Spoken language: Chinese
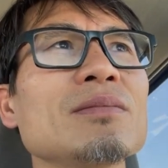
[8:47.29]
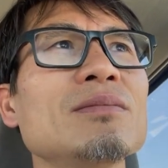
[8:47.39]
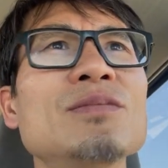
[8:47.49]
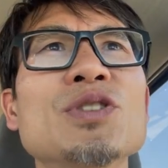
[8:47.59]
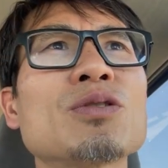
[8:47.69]

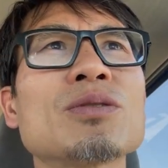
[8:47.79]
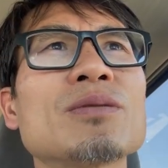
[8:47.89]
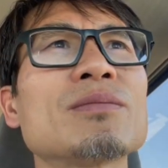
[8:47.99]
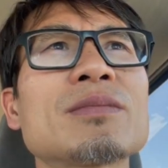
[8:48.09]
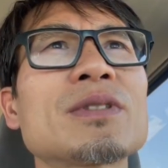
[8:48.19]
你就。
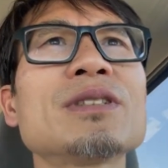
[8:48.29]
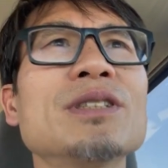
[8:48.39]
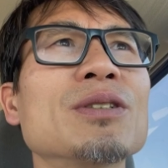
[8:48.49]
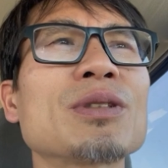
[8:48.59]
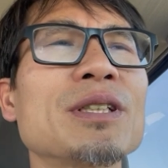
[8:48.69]
自己
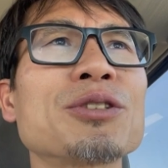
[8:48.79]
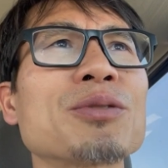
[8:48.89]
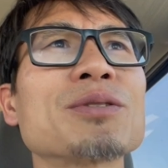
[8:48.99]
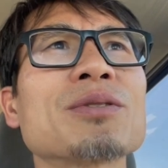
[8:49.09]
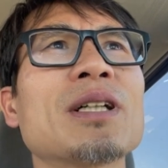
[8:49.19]
都可以
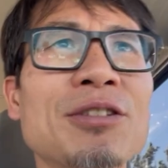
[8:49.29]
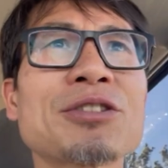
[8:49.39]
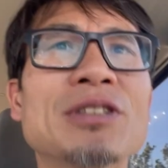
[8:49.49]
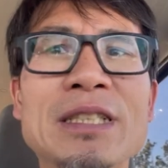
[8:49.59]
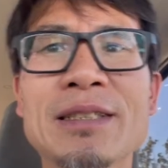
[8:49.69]
说出来，
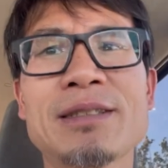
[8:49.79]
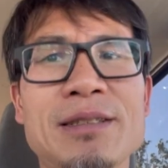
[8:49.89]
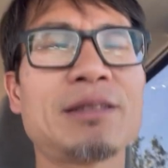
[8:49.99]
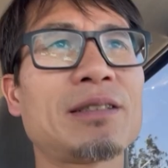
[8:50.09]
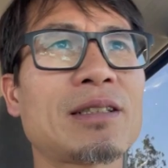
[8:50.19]
是你
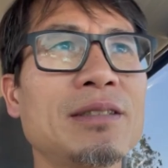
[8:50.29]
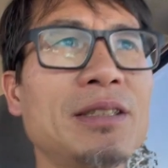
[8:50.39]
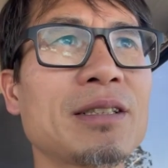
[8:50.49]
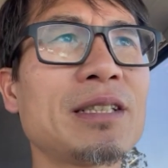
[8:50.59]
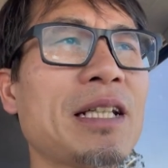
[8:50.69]
自己跟
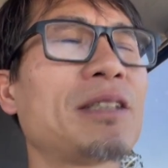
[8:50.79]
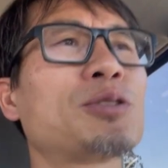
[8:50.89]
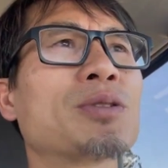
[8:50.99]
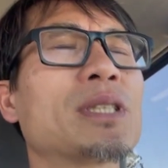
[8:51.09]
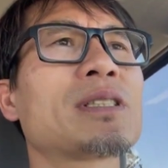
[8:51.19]
这个
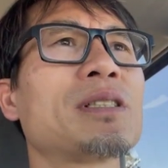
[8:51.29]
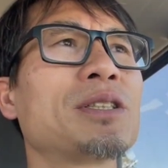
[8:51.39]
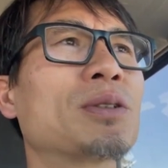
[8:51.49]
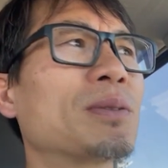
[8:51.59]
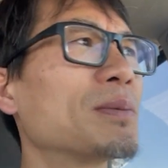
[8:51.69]
角色
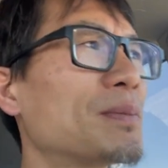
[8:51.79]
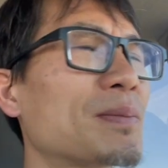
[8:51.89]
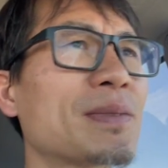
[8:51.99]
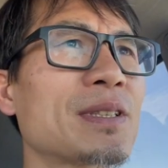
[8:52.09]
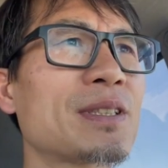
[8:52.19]
有
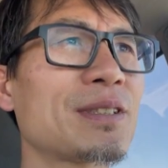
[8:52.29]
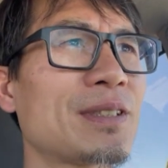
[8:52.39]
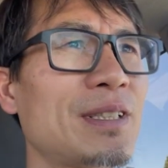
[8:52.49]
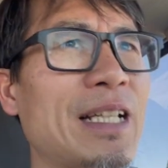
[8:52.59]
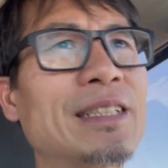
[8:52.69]

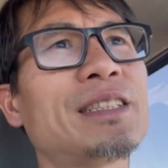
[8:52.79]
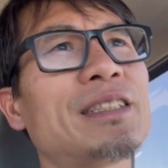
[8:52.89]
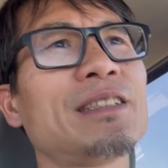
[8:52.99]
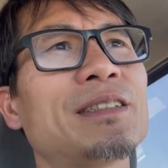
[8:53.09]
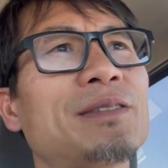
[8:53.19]
联
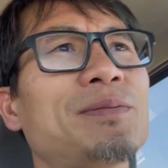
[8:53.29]
系的。